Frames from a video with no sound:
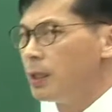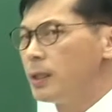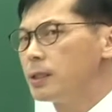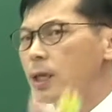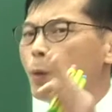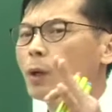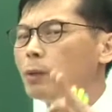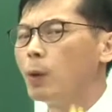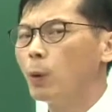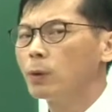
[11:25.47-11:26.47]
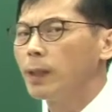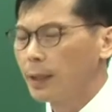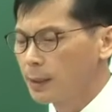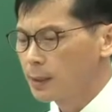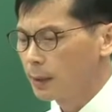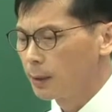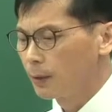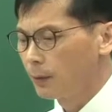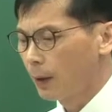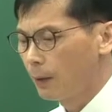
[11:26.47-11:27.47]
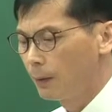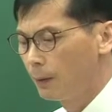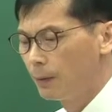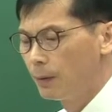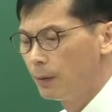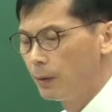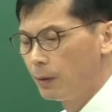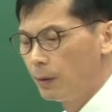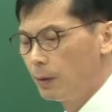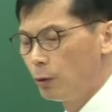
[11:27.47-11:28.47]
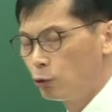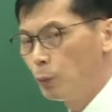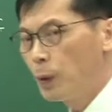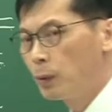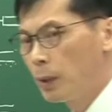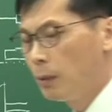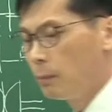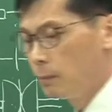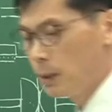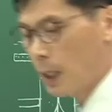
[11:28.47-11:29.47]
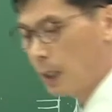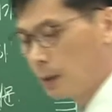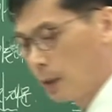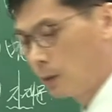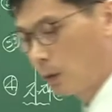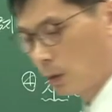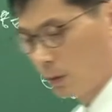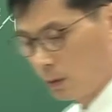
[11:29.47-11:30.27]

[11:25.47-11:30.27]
세워놓으면 오르내리창이 되는 거예요. 눕혀놓으면 미세기가 되는 거고